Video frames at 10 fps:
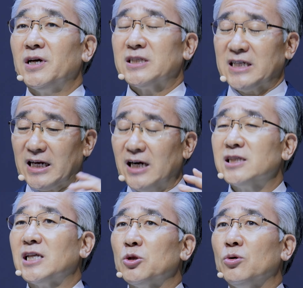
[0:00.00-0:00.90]
거예요.
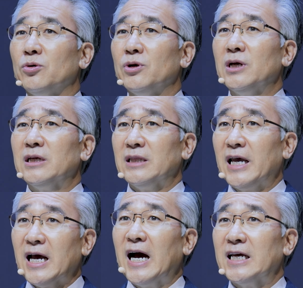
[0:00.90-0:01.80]
잘할 때도
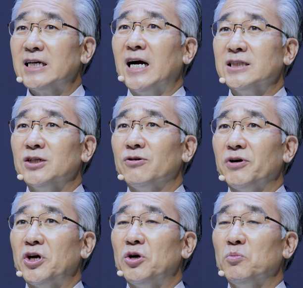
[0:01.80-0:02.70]
내 아이가 아닌
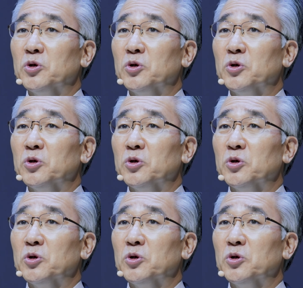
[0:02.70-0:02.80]
거예요.